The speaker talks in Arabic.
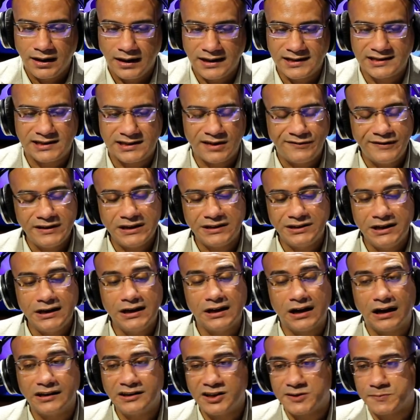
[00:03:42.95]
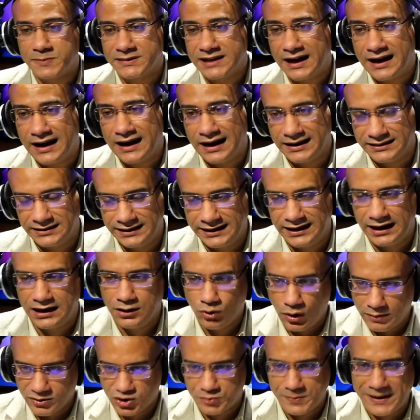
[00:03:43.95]
السفينه دي الغطس بتاعها قد ايه
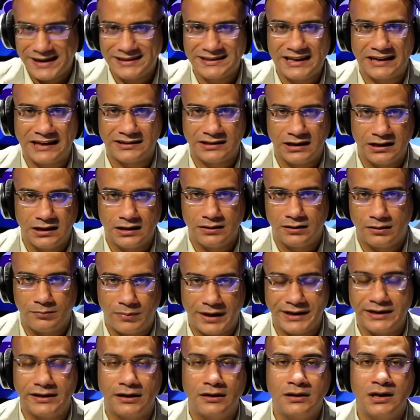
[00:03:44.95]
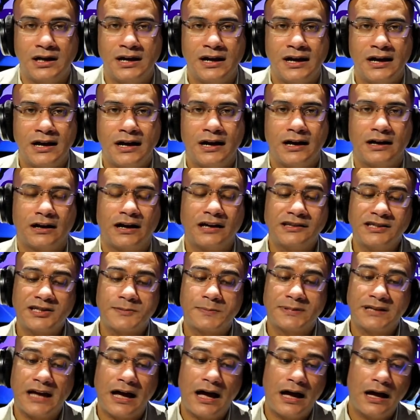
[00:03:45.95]
اللي هو مش باين تحت الميه الغطس
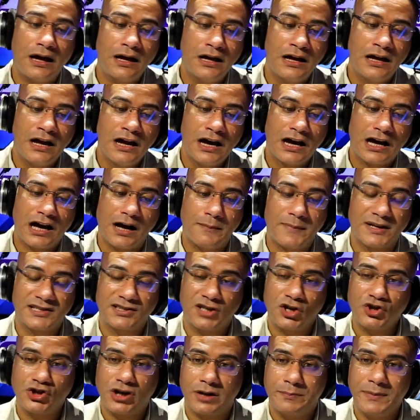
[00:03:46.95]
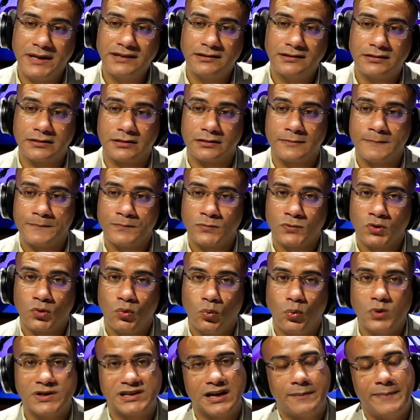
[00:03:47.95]
بتاعها 15 متر
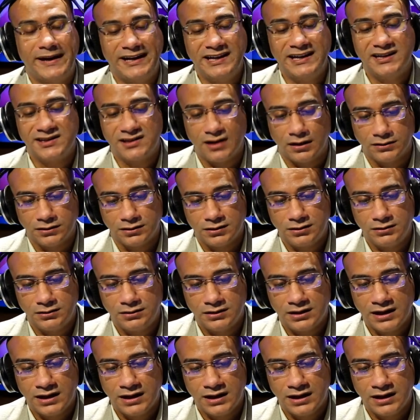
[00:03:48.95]
و70 سنتي